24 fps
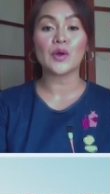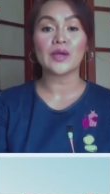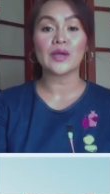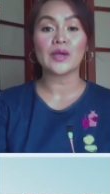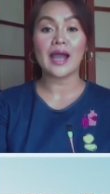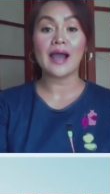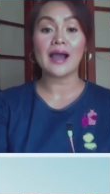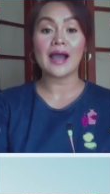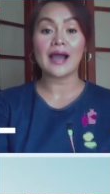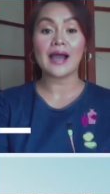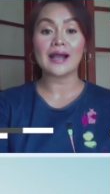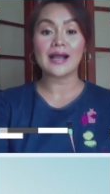
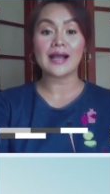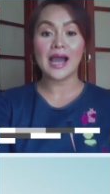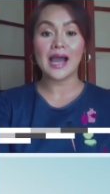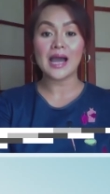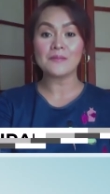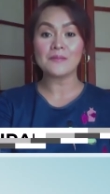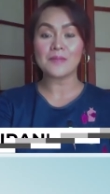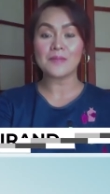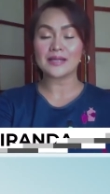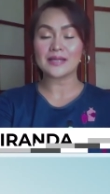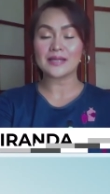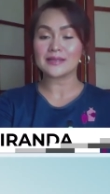ang
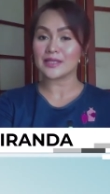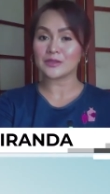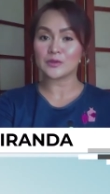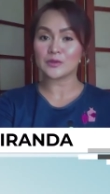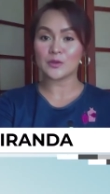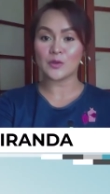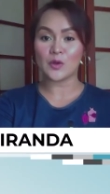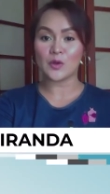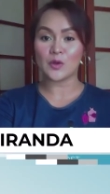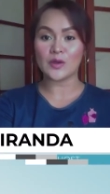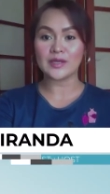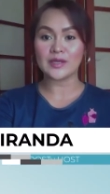agham at
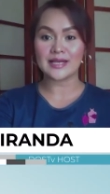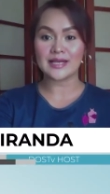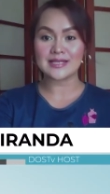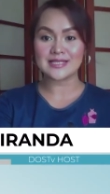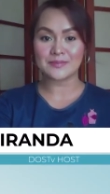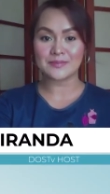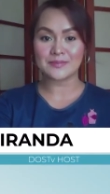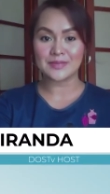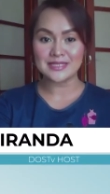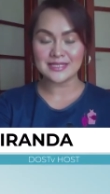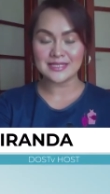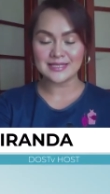teknolohiya
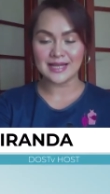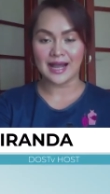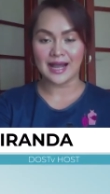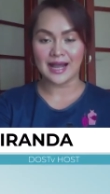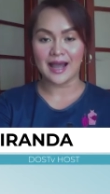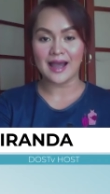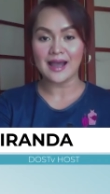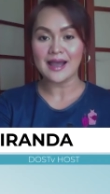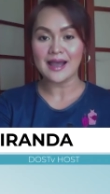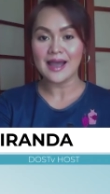sa bansa